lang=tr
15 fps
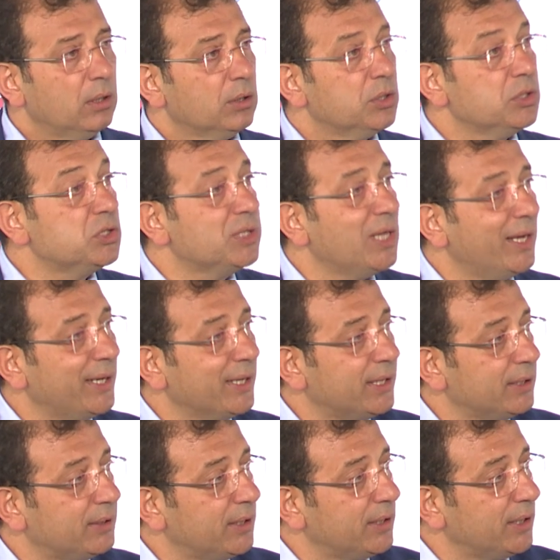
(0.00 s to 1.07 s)
Hızlı
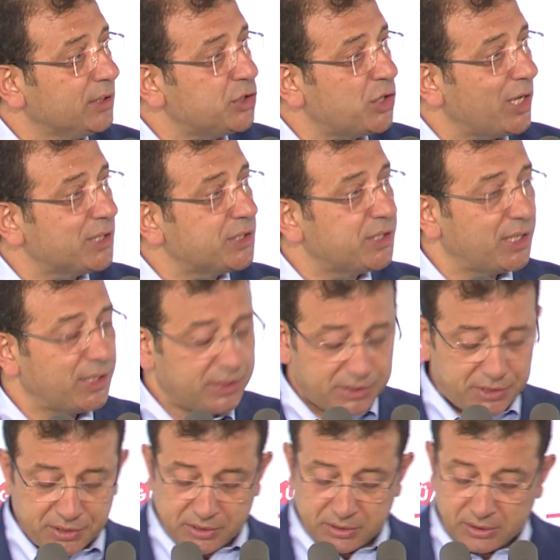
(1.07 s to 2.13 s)
harekete
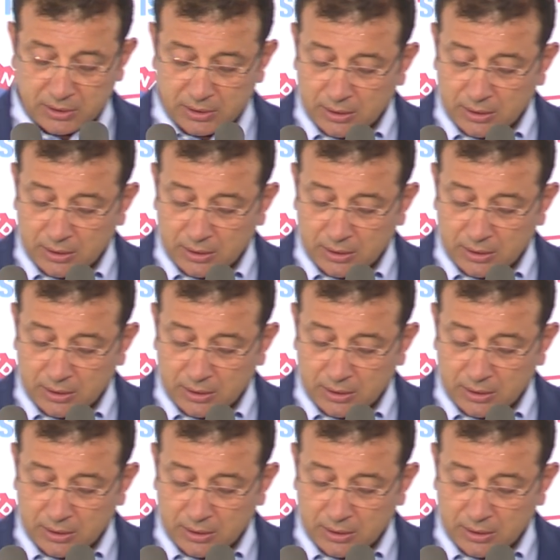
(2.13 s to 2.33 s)
geçerseniz,